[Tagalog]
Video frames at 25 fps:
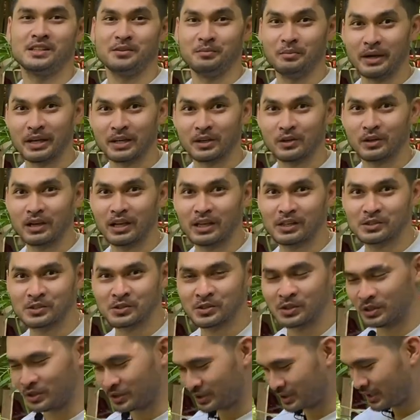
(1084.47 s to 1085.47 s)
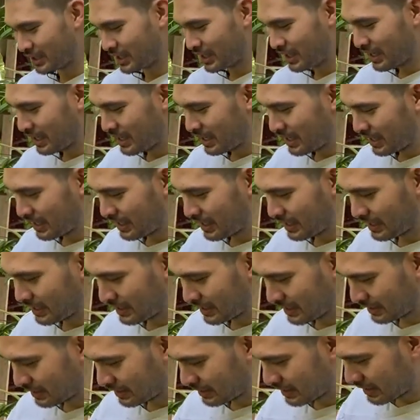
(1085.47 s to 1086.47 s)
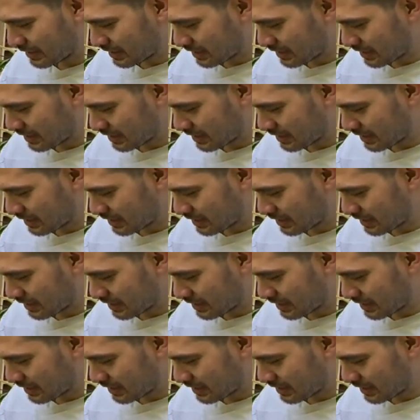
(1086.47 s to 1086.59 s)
in my collection. And